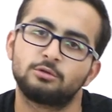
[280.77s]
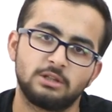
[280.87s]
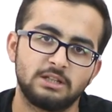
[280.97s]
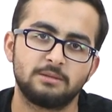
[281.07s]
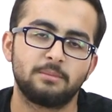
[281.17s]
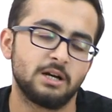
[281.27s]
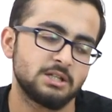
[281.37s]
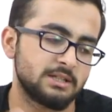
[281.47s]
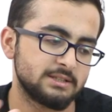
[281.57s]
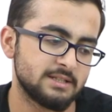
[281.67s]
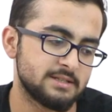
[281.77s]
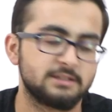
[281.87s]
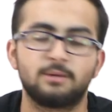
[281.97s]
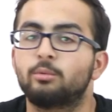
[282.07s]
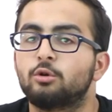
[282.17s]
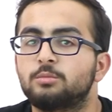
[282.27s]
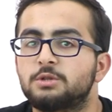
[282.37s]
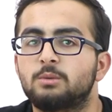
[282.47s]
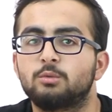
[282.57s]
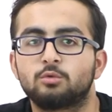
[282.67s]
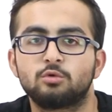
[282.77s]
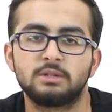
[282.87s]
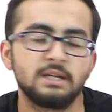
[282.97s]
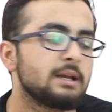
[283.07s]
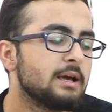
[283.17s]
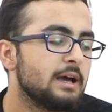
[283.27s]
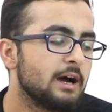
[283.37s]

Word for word: Türkiye'deki maaşlarda da zaten böyle bir şey mümkün değil.